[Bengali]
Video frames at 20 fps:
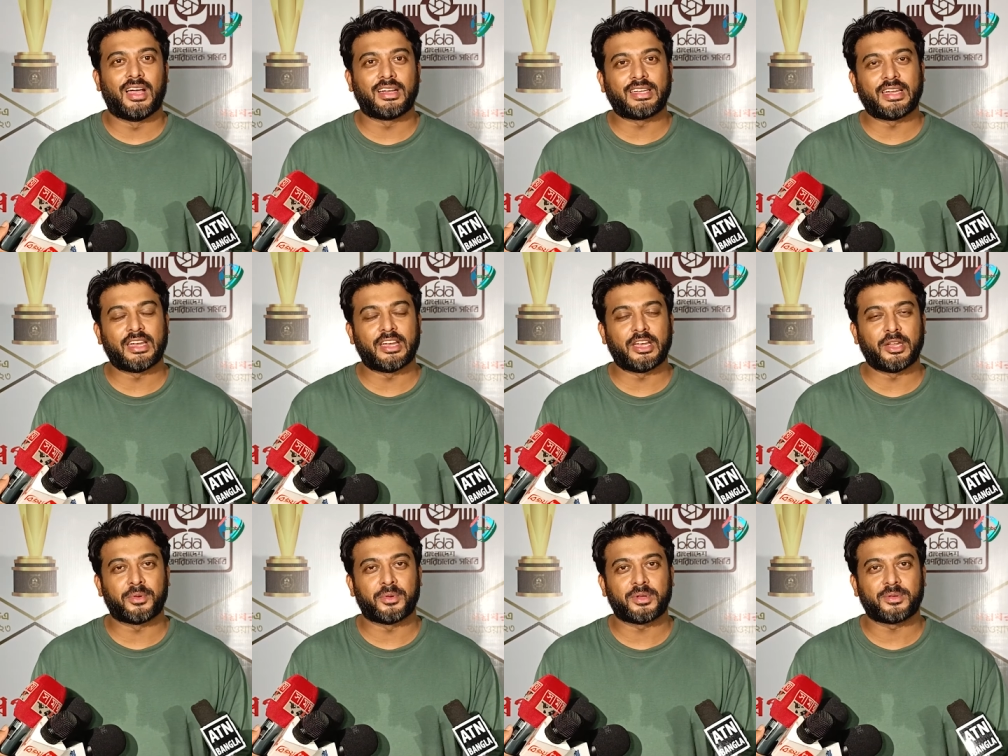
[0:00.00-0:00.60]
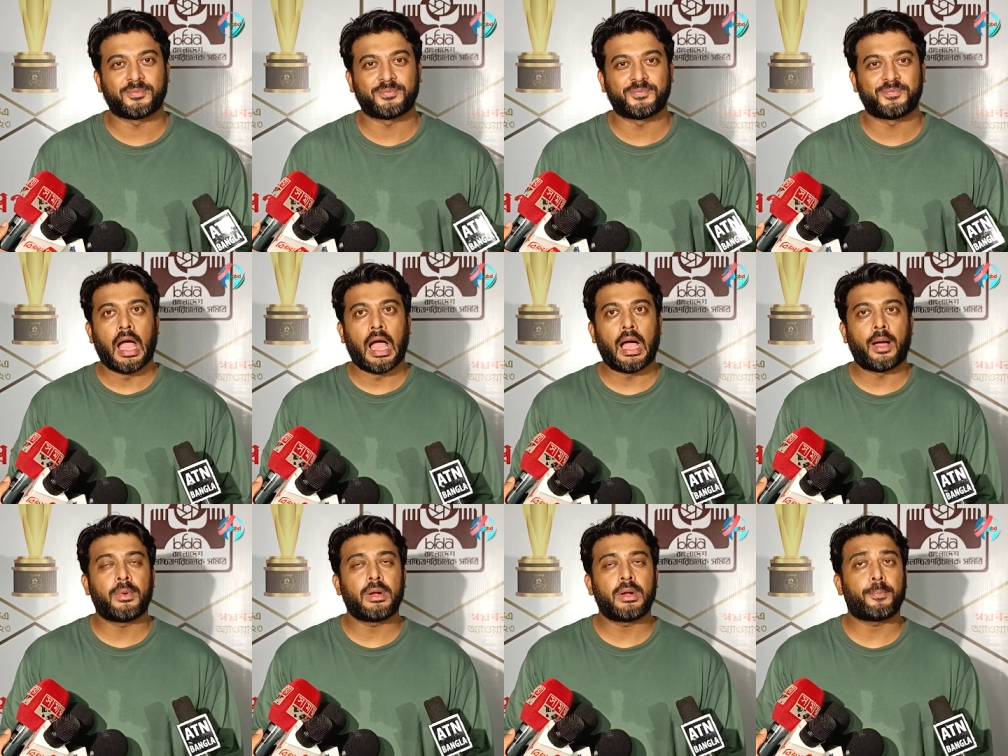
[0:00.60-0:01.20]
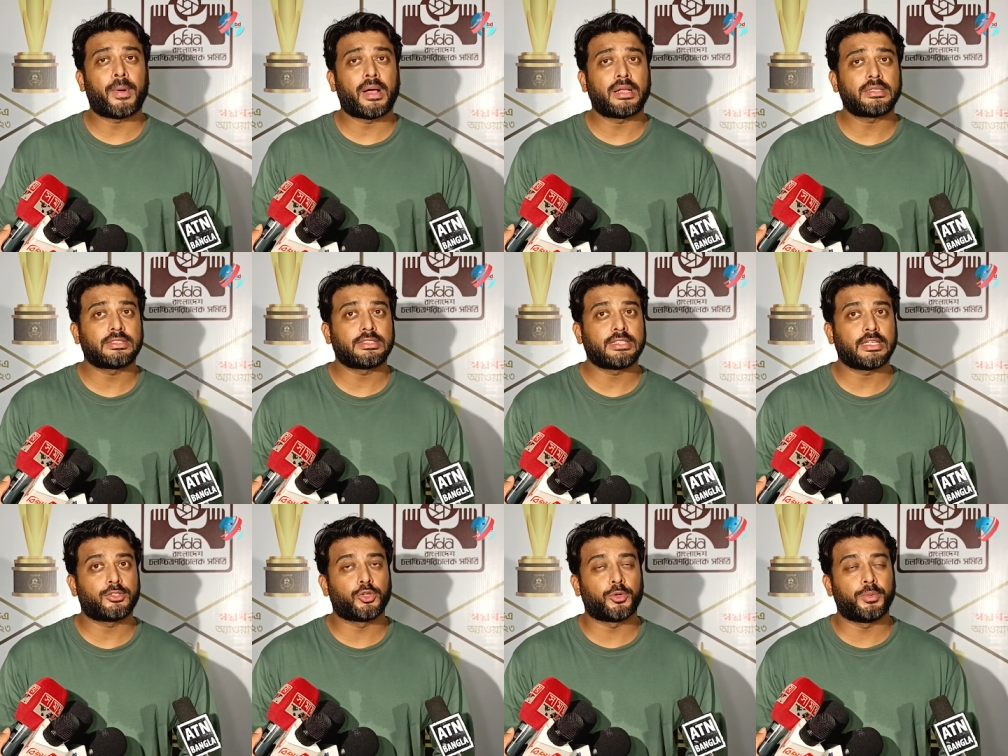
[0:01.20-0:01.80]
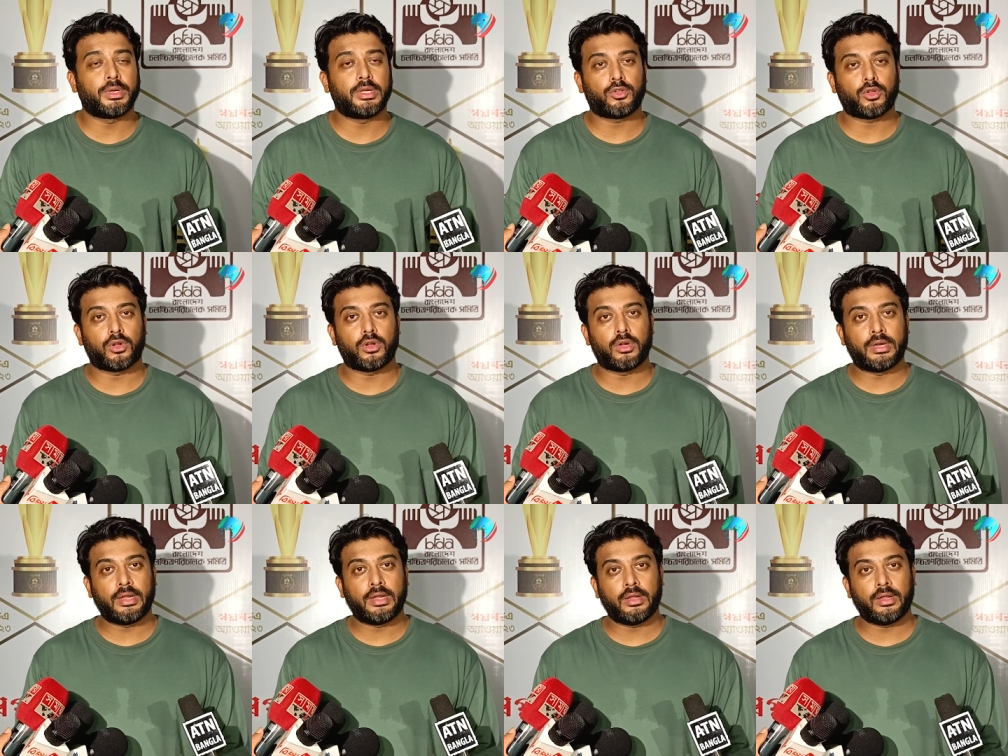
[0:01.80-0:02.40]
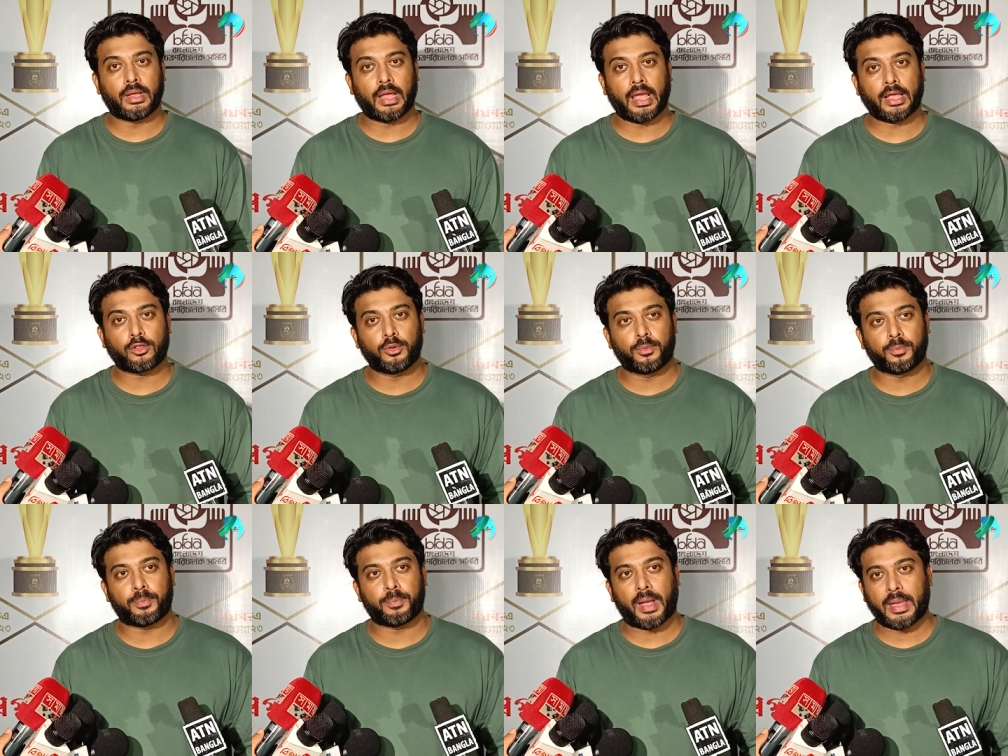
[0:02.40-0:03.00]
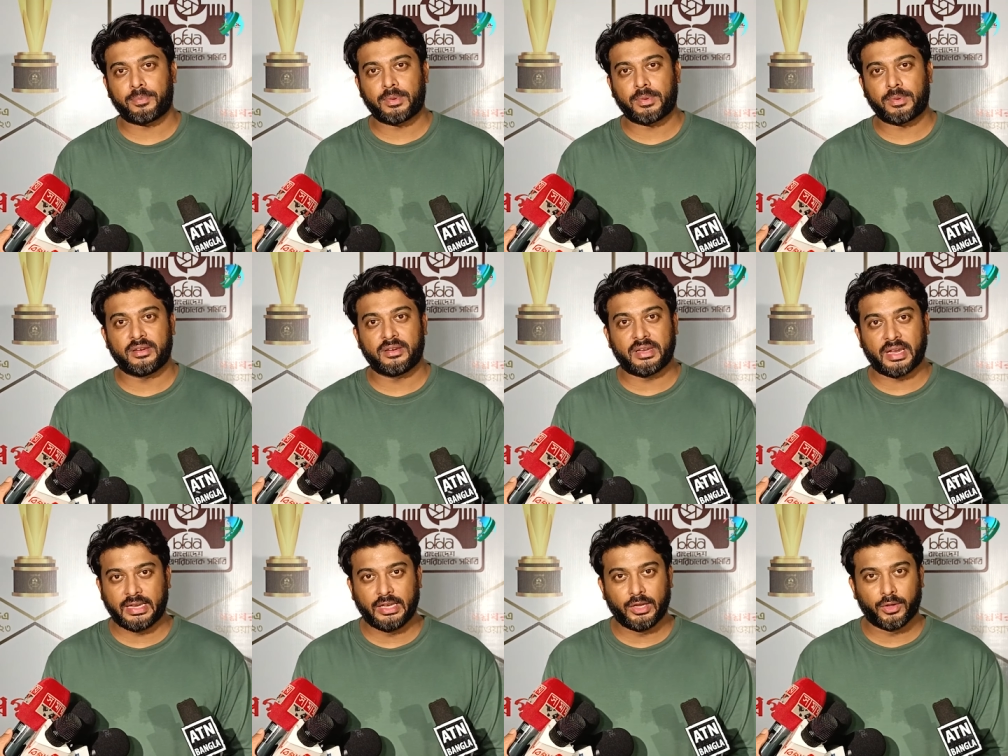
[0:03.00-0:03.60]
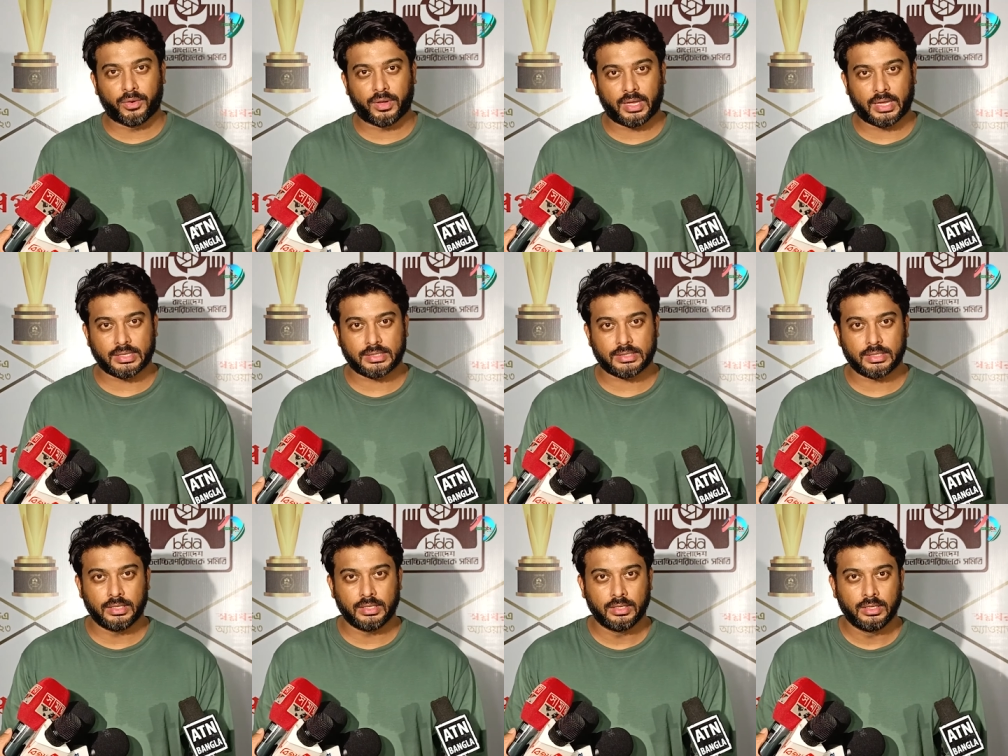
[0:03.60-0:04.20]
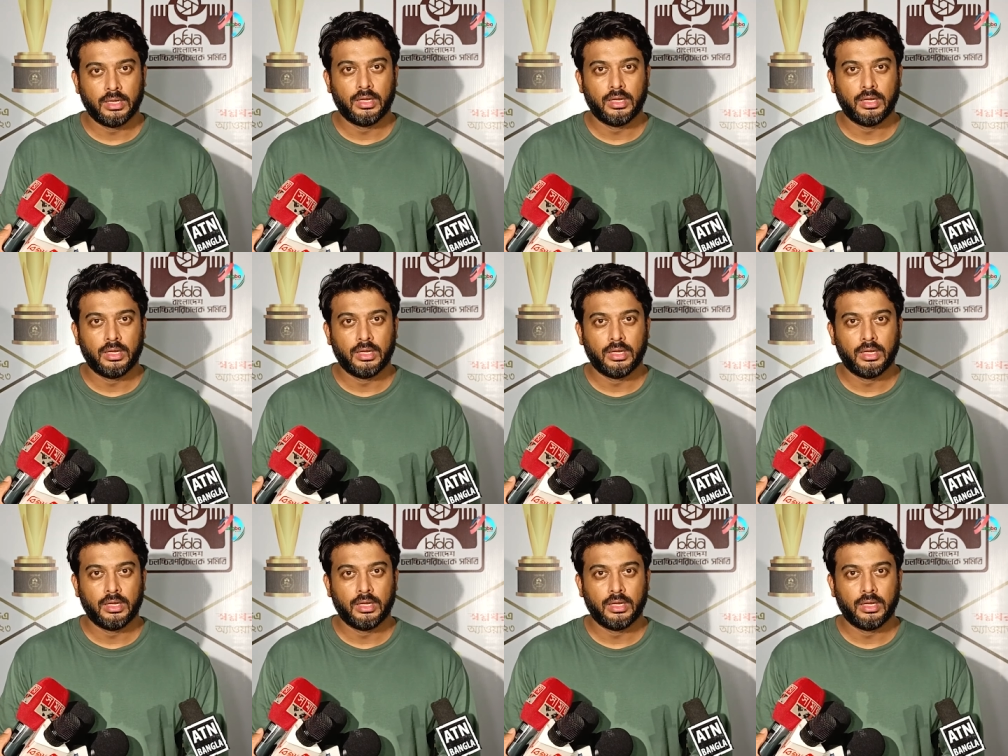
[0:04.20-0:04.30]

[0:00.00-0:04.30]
টেনে নেবে আমার পাঁচটা ছবি কিন্তু অলরেডি একদম পাইপলাইন রেডি হয়ে আছে